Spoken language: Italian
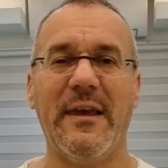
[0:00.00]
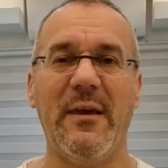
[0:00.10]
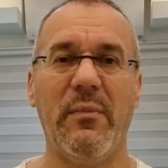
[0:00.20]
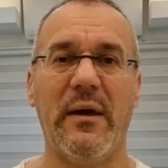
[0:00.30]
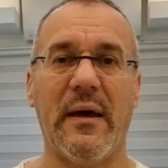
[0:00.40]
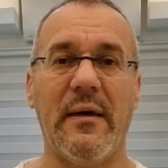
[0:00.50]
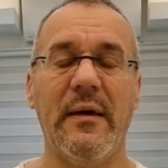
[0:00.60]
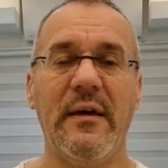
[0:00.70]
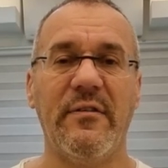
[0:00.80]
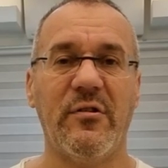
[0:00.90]
in chimica
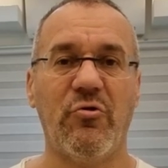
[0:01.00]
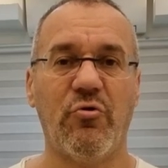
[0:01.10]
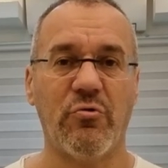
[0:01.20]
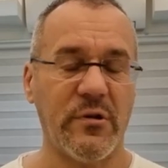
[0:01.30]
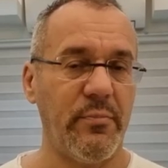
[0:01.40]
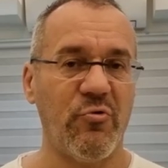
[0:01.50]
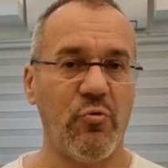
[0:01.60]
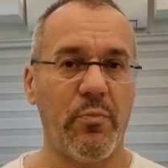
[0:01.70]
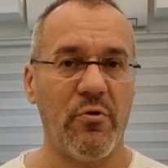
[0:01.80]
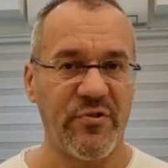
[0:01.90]
se ci sono dei
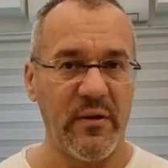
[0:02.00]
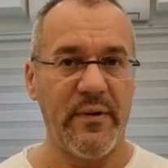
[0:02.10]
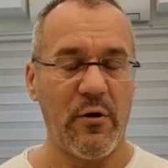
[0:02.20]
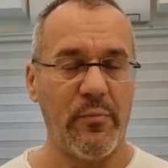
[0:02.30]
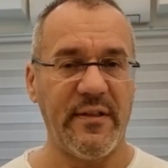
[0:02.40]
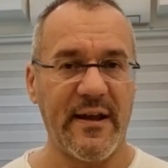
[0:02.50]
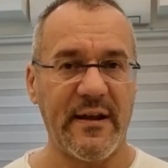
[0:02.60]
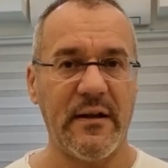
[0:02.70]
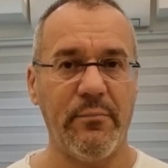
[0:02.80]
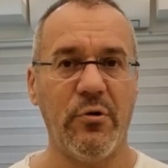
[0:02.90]
presupposti per
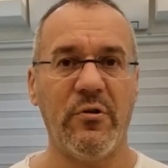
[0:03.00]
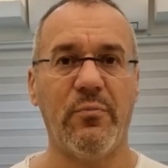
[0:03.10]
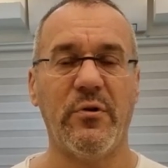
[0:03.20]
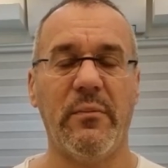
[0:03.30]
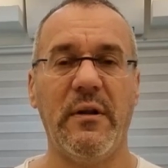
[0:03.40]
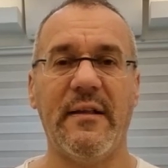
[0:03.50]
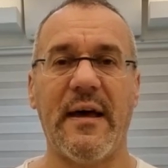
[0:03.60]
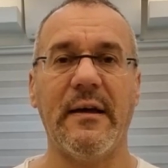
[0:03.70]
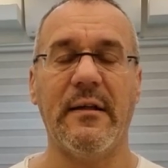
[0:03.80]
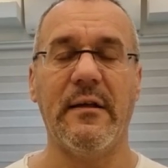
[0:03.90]
aumentare la biodisponibilità
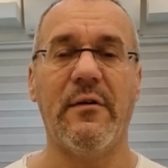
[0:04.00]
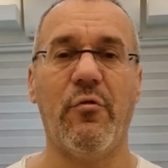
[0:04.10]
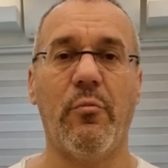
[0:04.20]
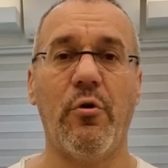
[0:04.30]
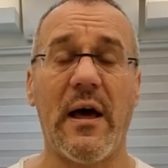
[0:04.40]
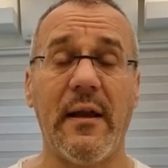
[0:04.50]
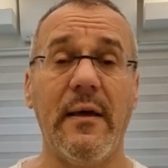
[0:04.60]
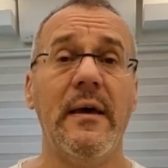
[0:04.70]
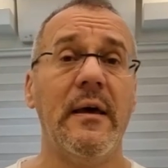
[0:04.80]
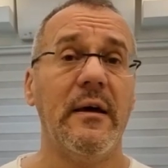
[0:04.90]
anche nella
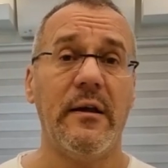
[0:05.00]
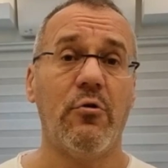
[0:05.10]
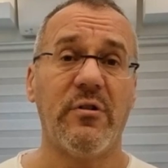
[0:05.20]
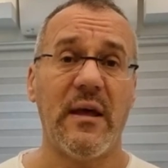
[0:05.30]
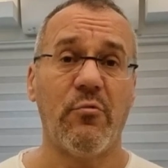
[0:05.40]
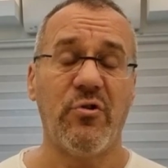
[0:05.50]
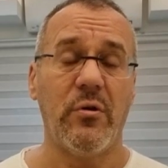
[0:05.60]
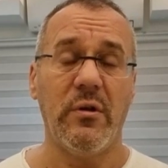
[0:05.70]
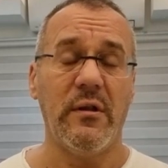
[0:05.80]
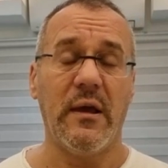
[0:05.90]
formulare.
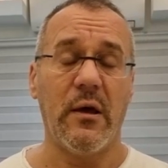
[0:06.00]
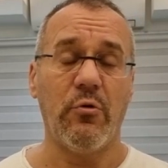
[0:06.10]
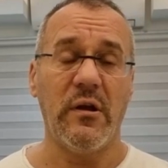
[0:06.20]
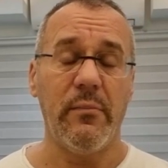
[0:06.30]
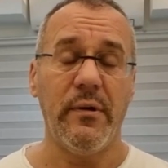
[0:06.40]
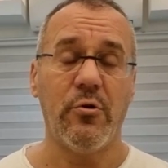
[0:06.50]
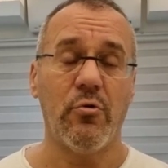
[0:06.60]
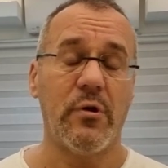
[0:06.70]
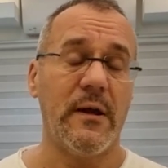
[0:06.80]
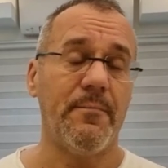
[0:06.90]
Ricordiamoci quindi che è un
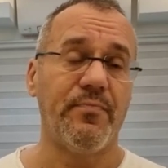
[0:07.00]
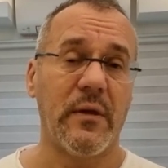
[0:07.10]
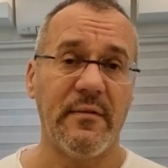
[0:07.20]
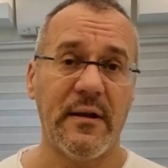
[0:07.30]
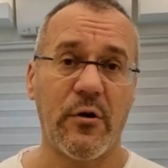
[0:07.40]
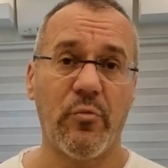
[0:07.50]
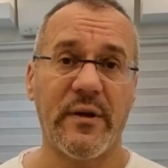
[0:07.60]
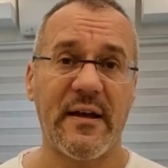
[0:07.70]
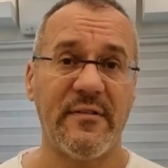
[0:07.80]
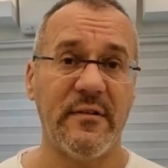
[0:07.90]
inibitore
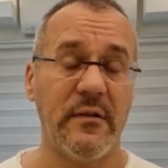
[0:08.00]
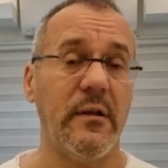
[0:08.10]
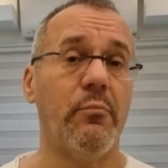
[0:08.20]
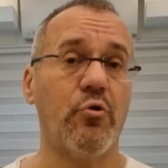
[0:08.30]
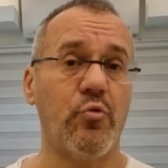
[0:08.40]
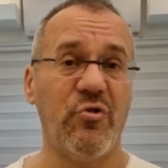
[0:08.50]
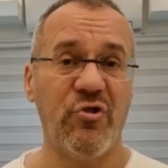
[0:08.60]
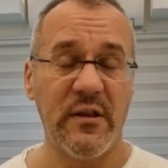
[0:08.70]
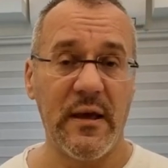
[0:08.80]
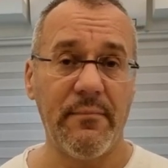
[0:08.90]
dell'aromatasi di tipo
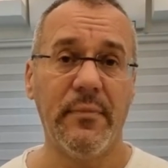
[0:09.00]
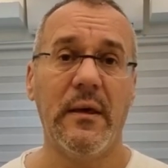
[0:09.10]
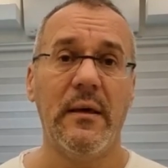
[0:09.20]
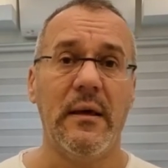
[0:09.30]
suicida,